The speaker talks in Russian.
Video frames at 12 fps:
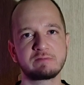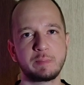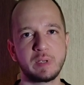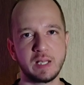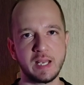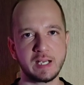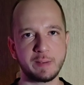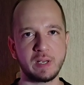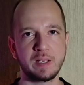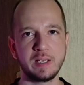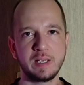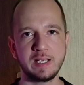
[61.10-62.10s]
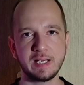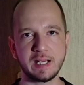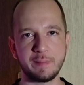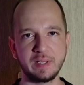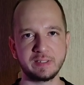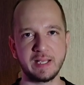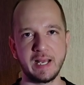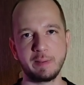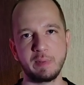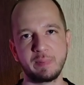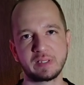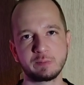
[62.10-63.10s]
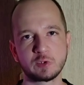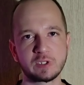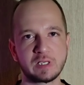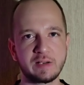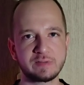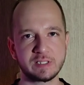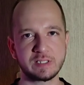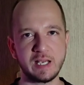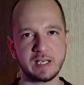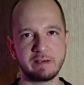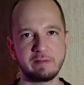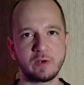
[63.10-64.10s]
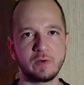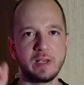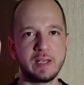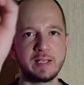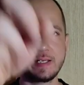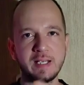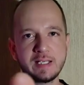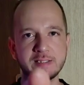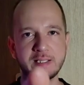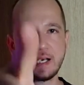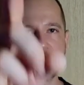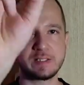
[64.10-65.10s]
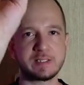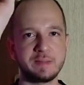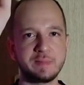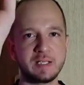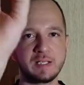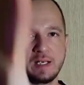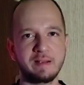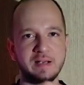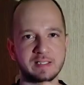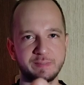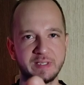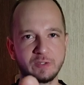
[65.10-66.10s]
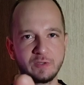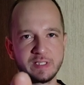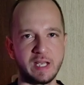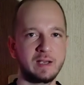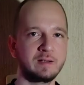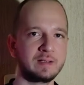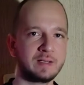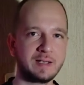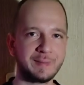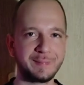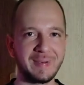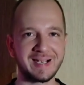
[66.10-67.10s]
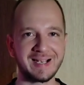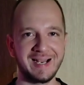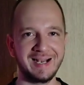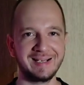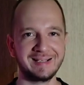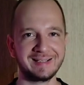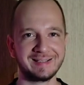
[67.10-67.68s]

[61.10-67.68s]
своими лайками и комментариями, потому что, как всегда я говорю, я стараюсь именно для вас, мои друзья. Пока!